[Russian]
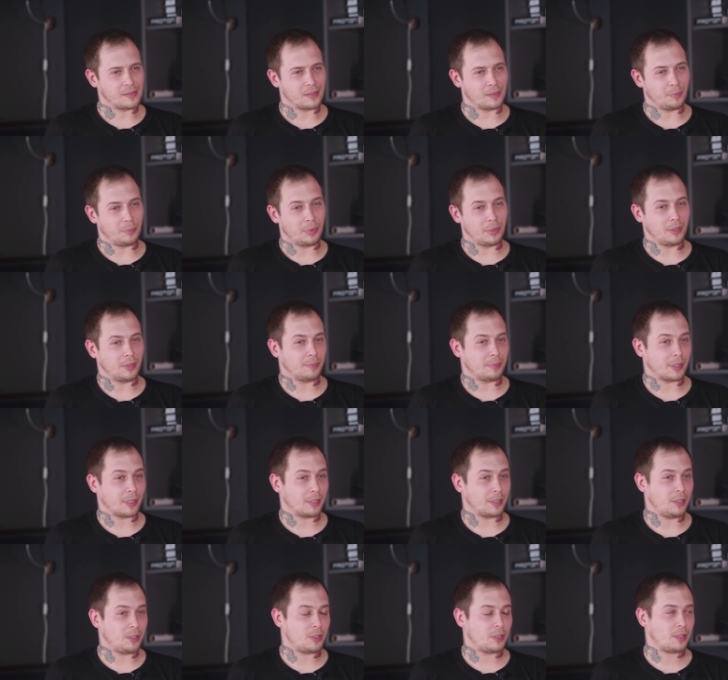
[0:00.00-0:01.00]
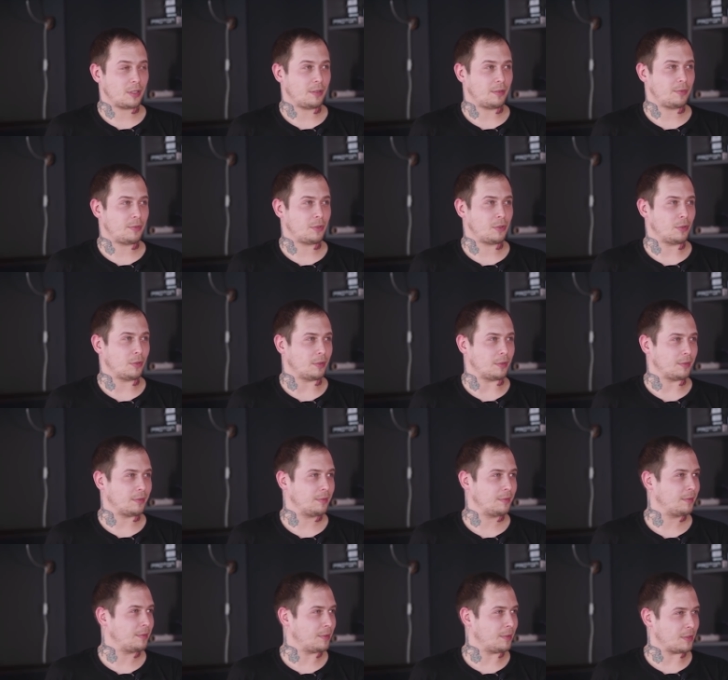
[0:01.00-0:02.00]
Да было практически все.
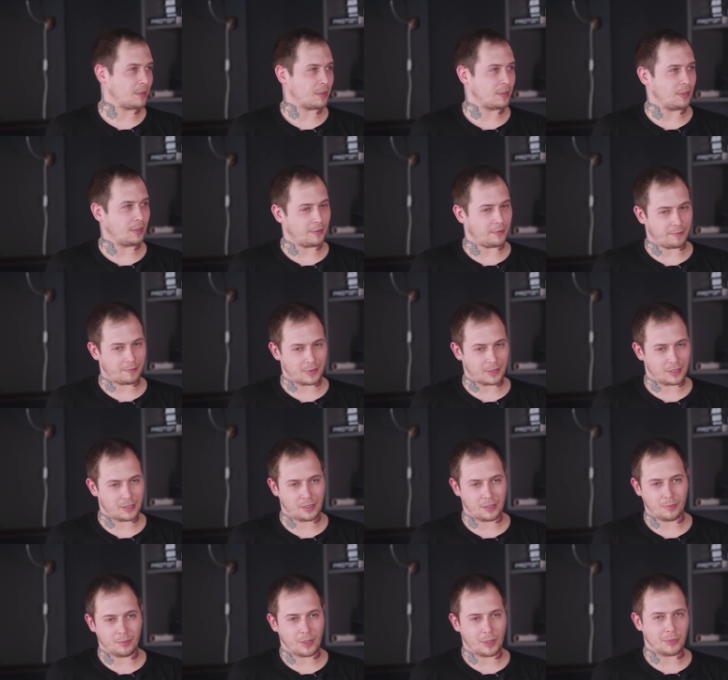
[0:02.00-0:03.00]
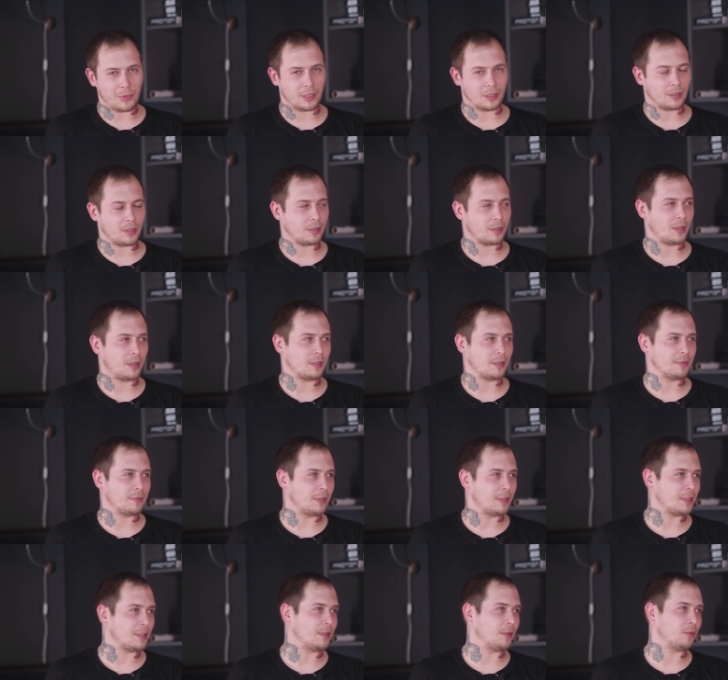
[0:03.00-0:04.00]
То есть и в последний момент
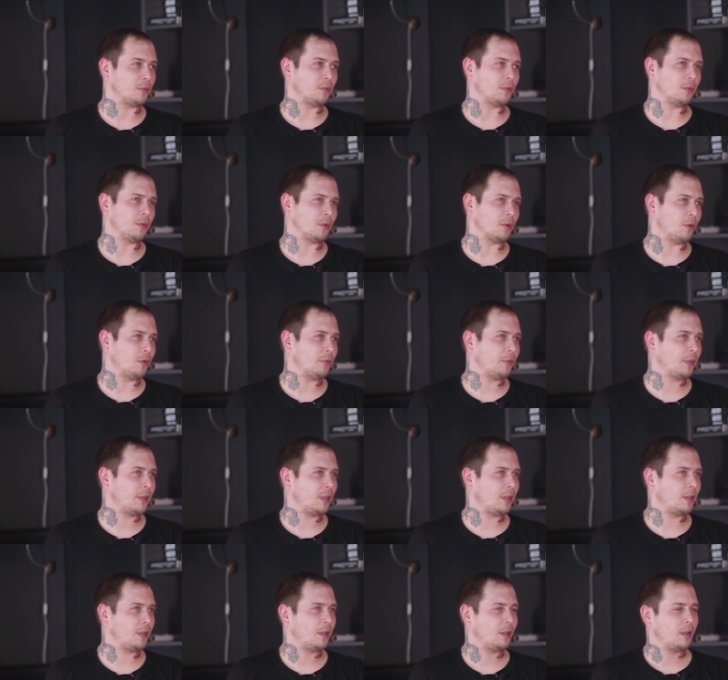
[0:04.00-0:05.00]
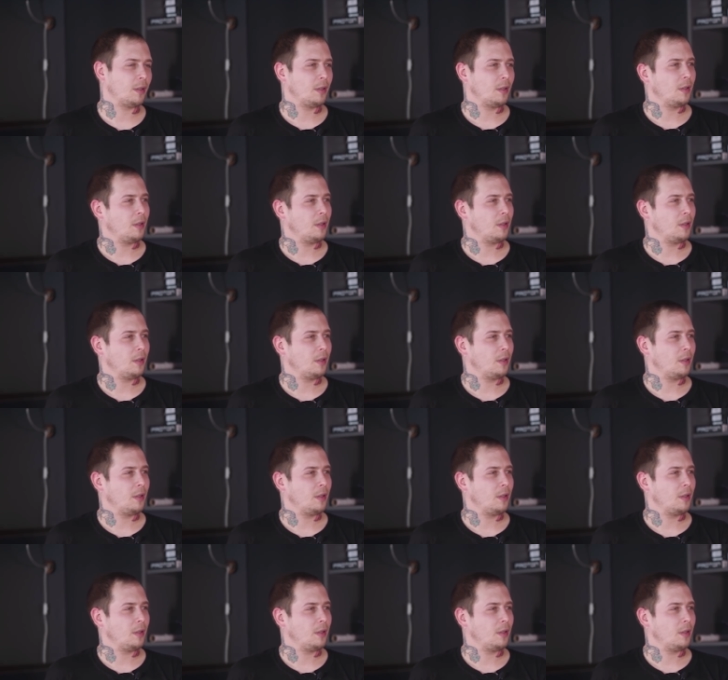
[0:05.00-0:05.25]
отказывались от татуировки,